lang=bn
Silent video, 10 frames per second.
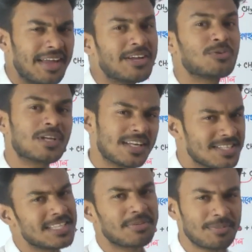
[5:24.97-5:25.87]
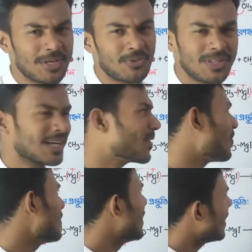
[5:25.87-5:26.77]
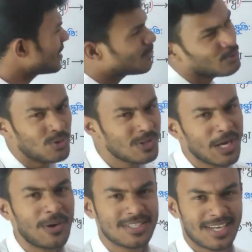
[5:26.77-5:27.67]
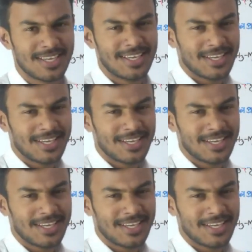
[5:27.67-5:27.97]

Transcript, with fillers: একটু তারা চিন্তাভাবনা করে দেখলো আচ্ছা সুযোগ দেওয়া যায়